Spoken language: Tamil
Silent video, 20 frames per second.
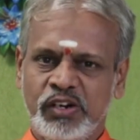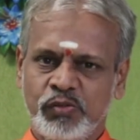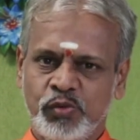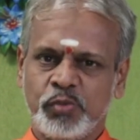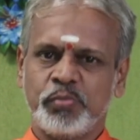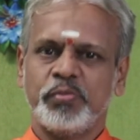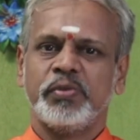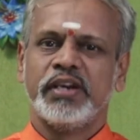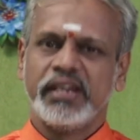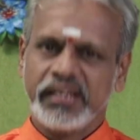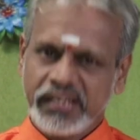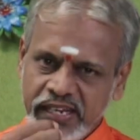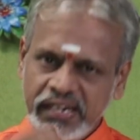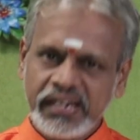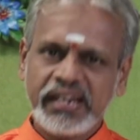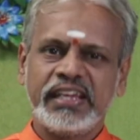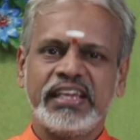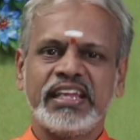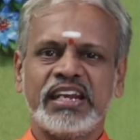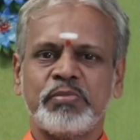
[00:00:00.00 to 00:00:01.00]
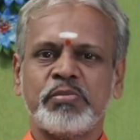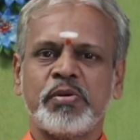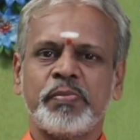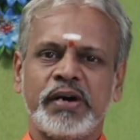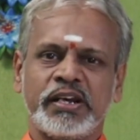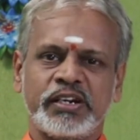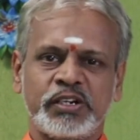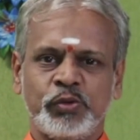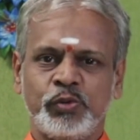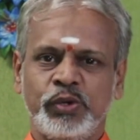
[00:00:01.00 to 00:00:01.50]
வாழ்வோம் இன்றைக்கு நம்ம
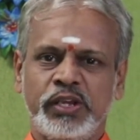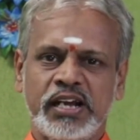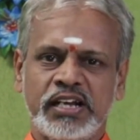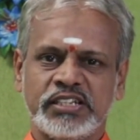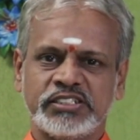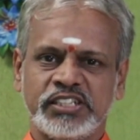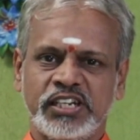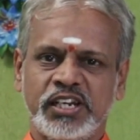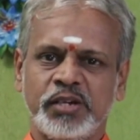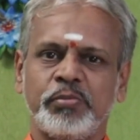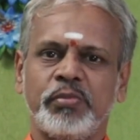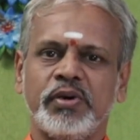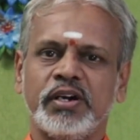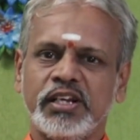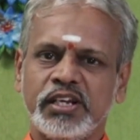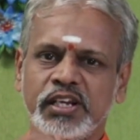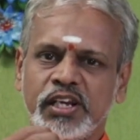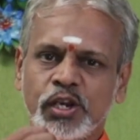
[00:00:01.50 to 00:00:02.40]
பார்க்கக்கூடிய ஆசனம்